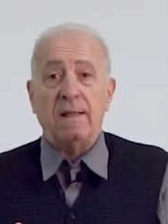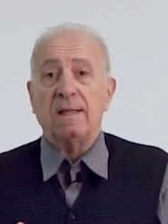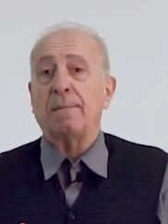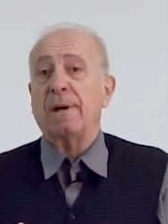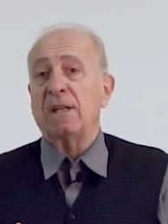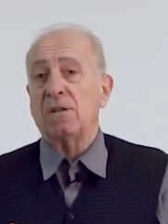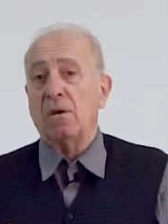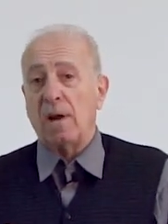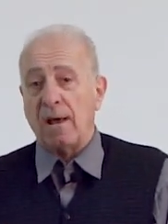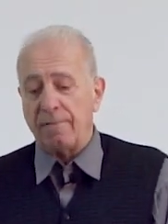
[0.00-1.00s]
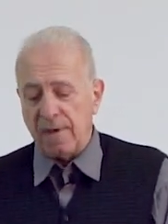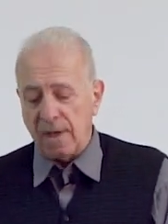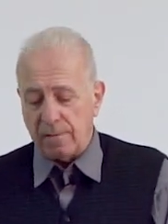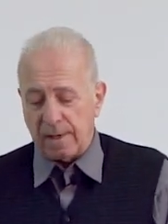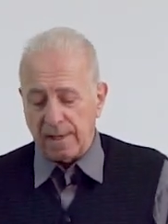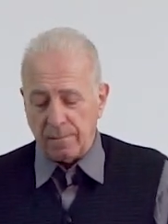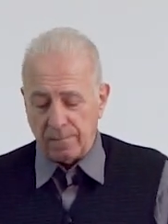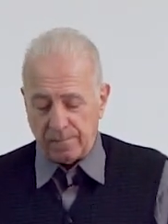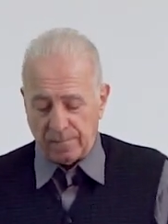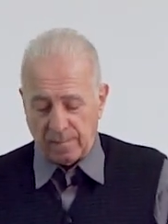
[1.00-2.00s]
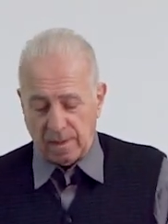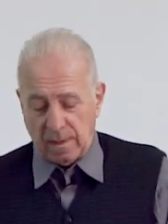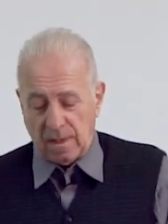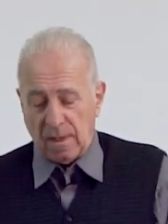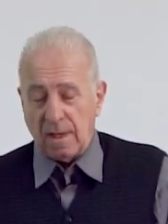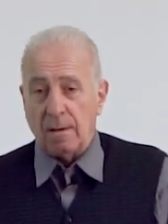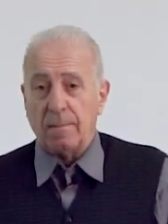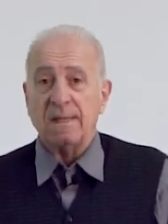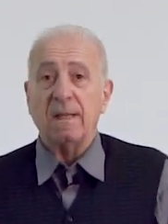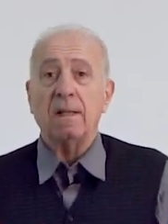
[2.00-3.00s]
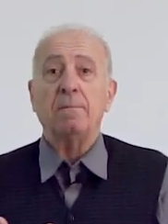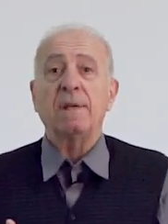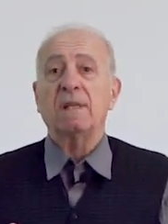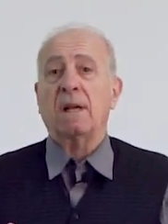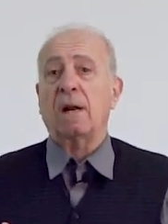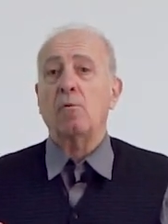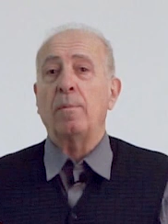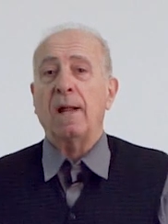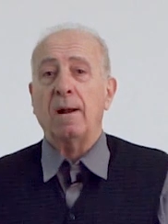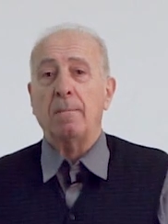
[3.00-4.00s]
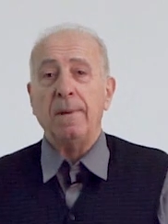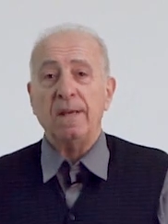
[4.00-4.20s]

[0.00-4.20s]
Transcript: desaparecido la fiebre, el paciente empieza a recuperar